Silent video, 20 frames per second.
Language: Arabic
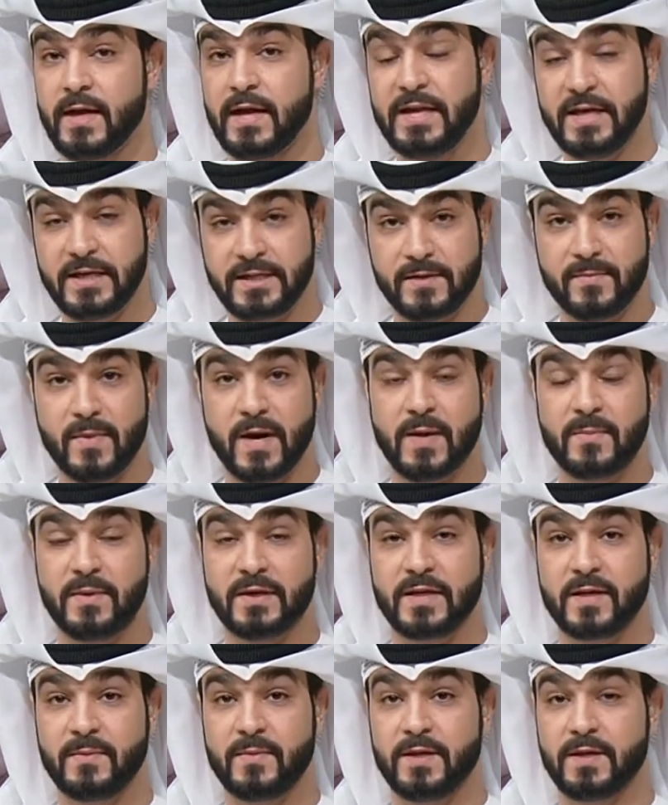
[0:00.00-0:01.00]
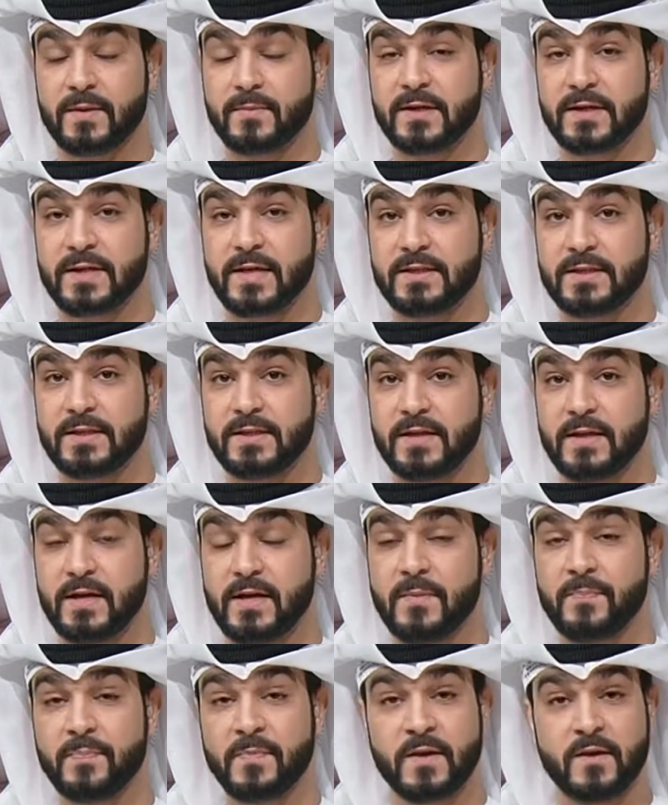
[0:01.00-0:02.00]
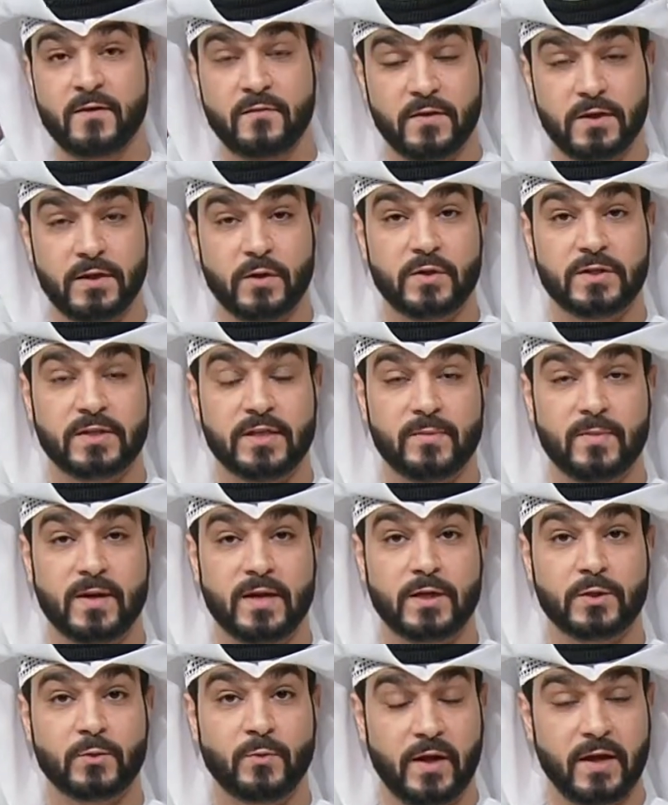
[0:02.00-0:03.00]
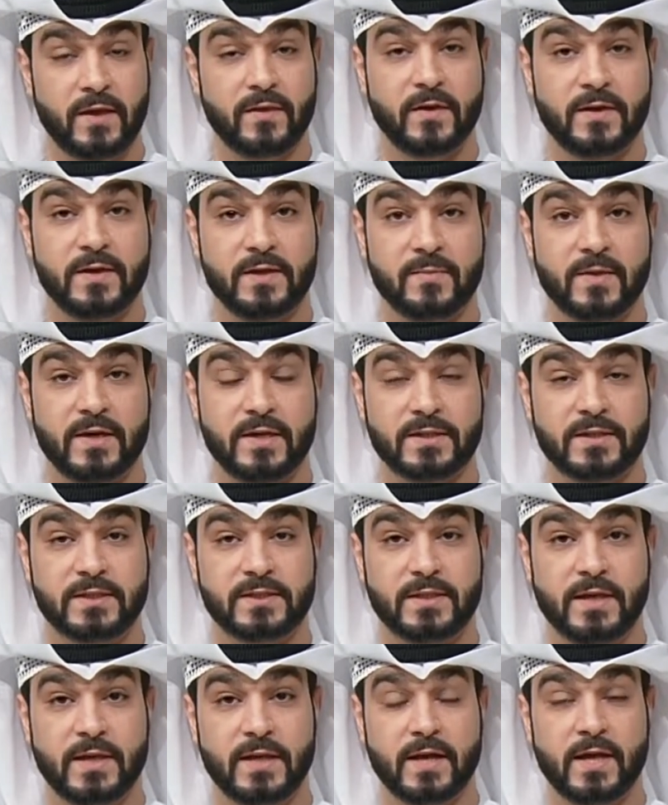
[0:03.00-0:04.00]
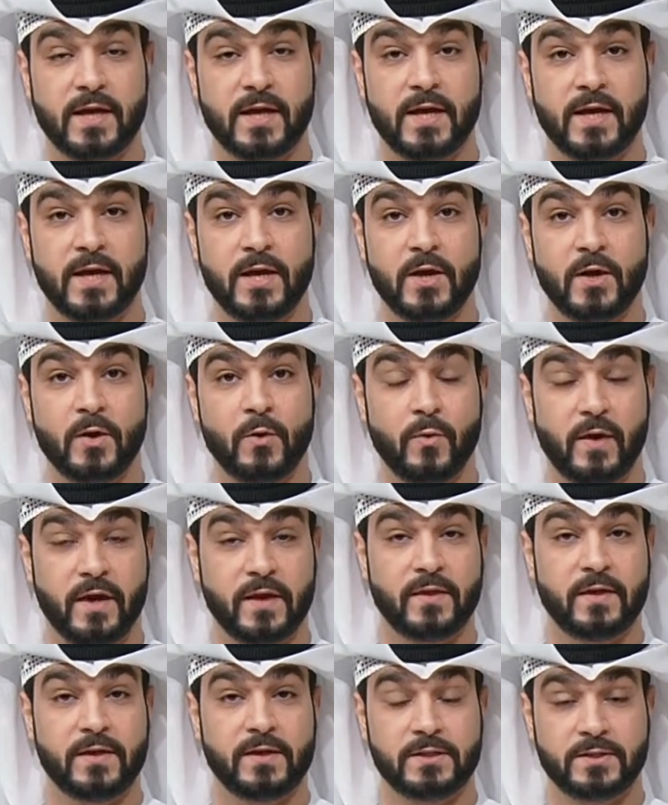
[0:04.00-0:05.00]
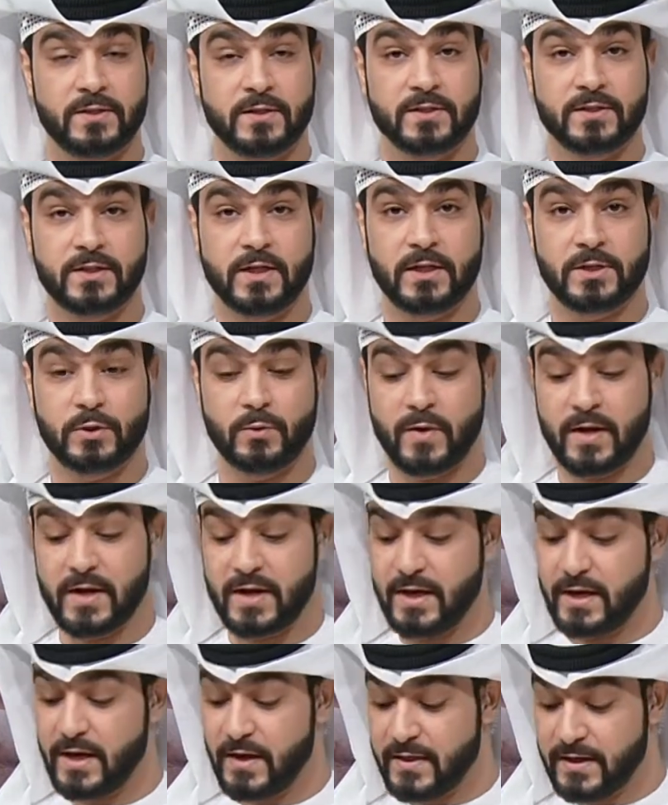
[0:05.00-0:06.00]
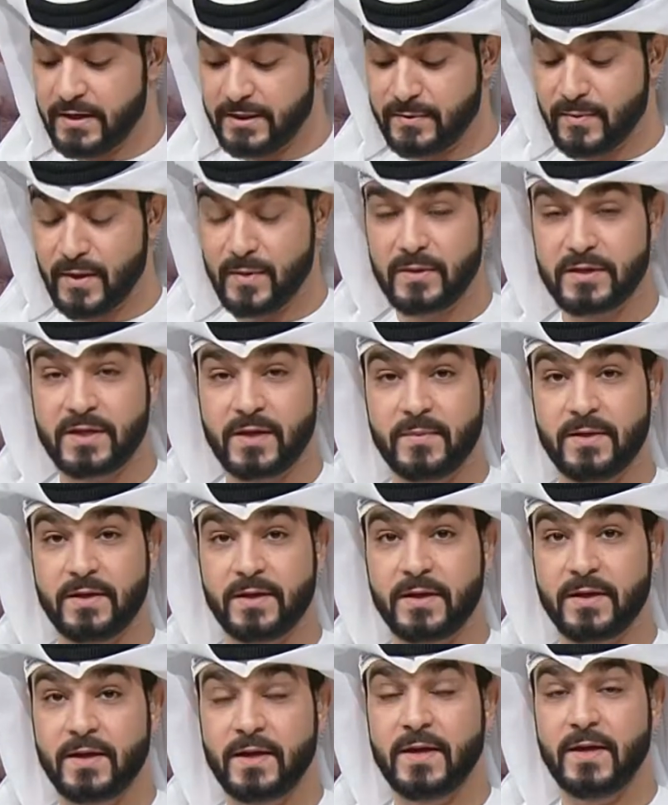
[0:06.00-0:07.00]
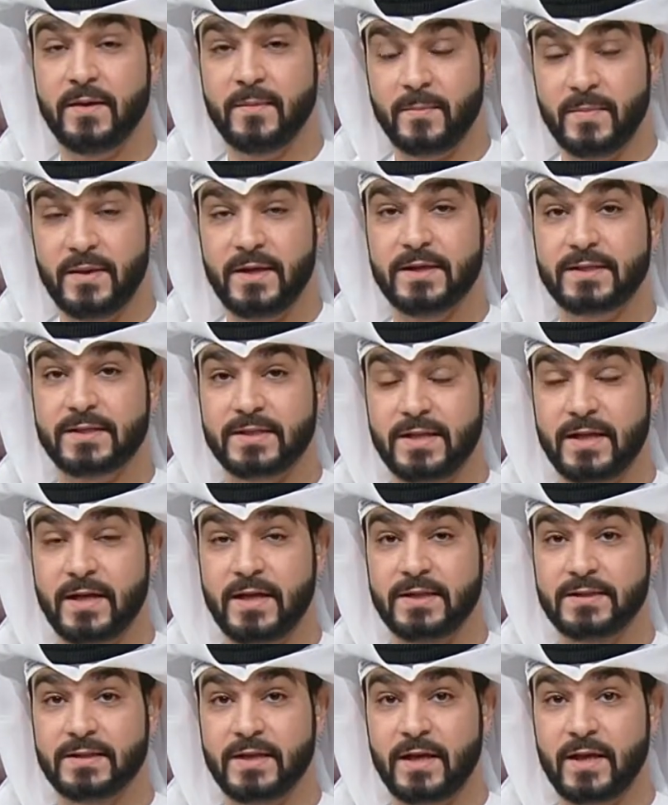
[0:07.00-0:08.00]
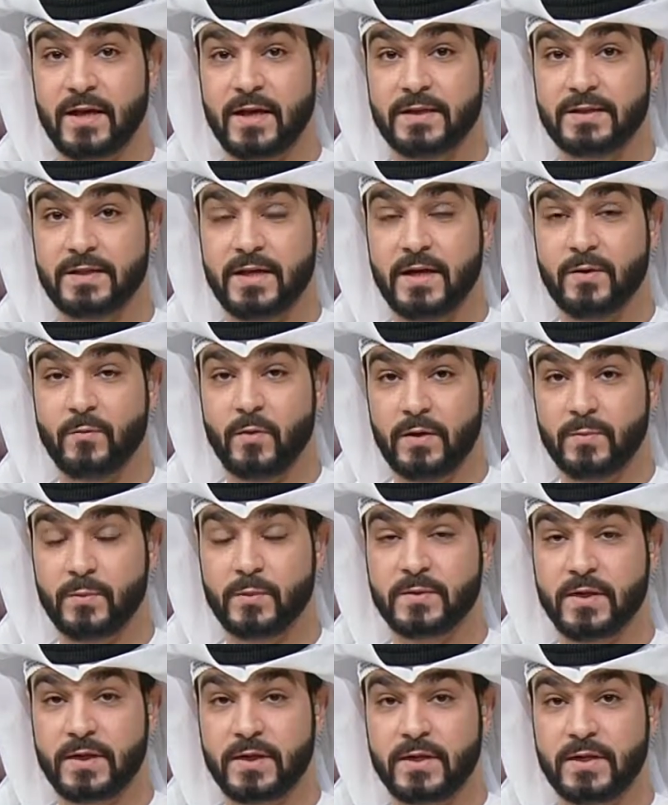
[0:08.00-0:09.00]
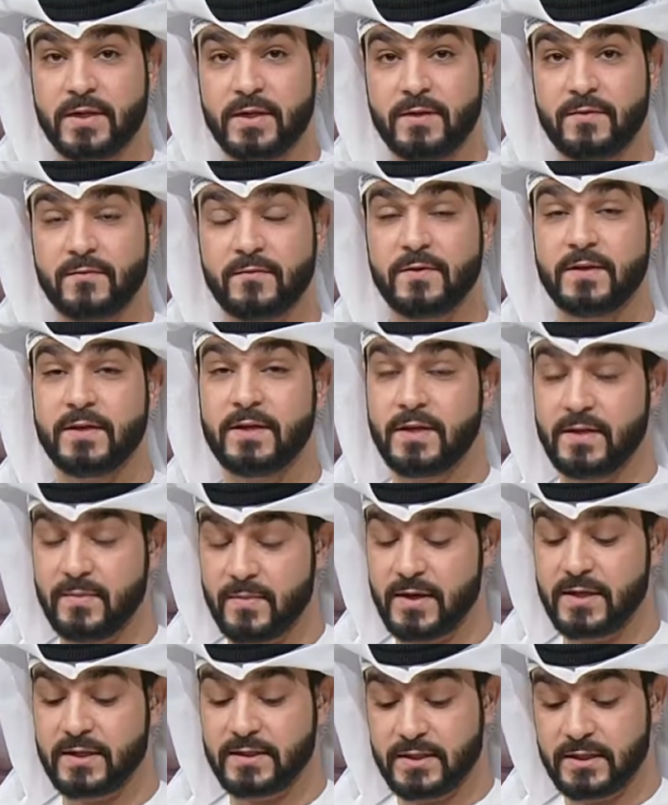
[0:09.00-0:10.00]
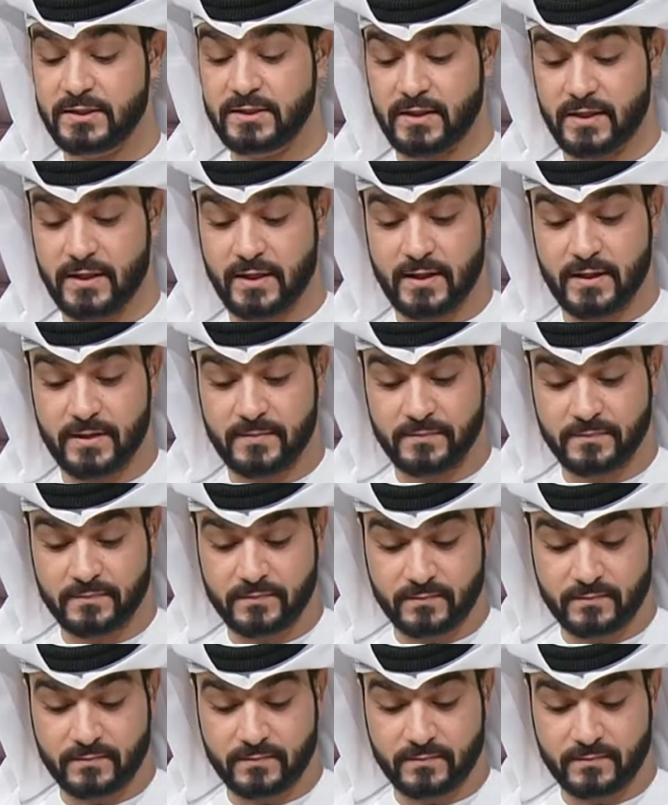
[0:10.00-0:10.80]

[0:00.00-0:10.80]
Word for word: الاهتمام الكبير من قيادتنا في دوله الامارات وايضا اماره الشارقه وايضا نشكر الشيخ جوهر على هذا الاهتمام الكبير بصناعه القاده والمبتكرين في اماره الشارقه.